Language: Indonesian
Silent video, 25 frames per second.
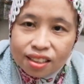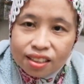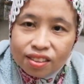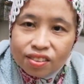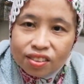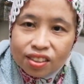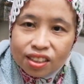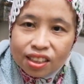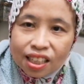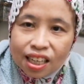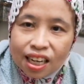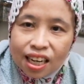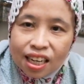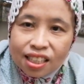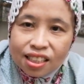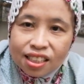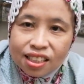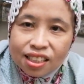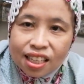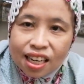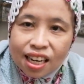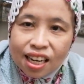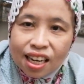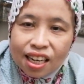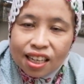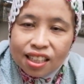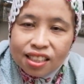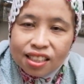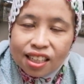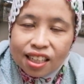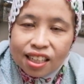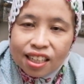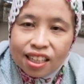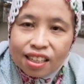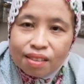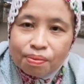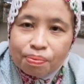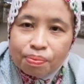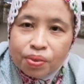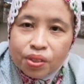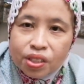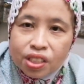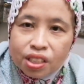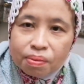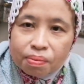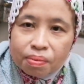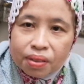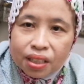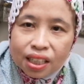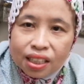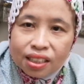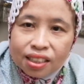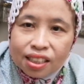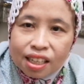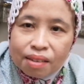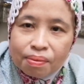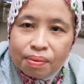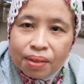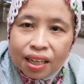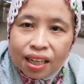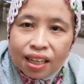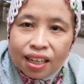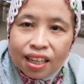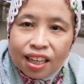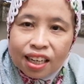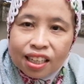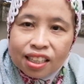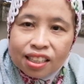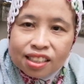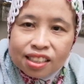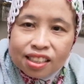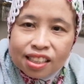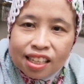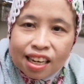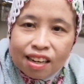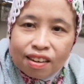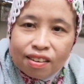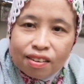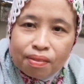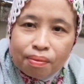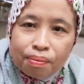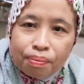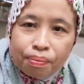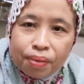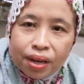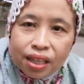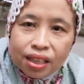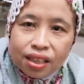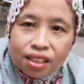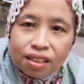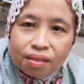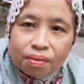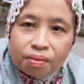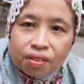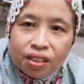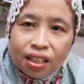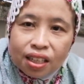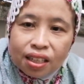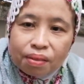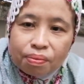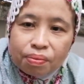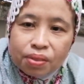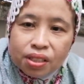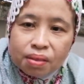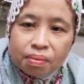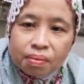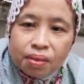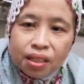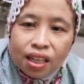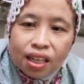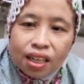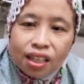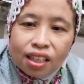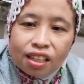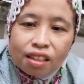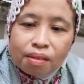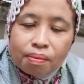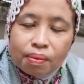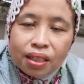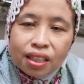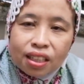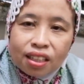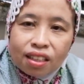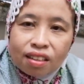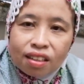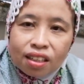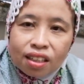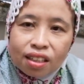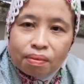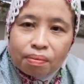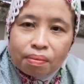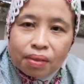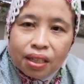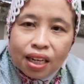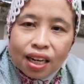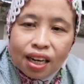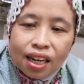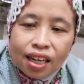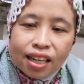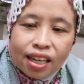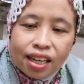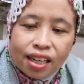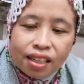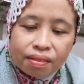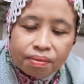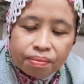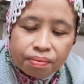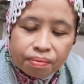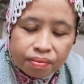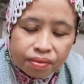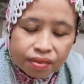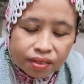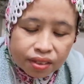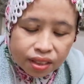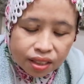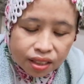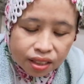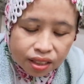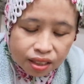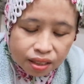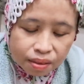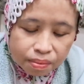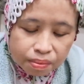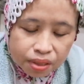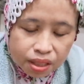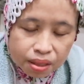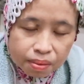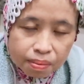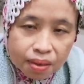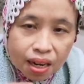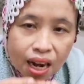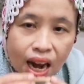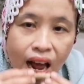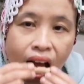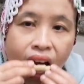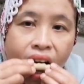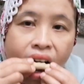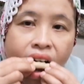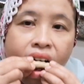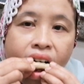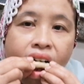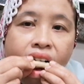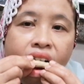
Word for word: nyuci kacang saya rebus sebagian saya makan nah isinya lompat semua bismillahirrahmanirrahim merah ya bismillah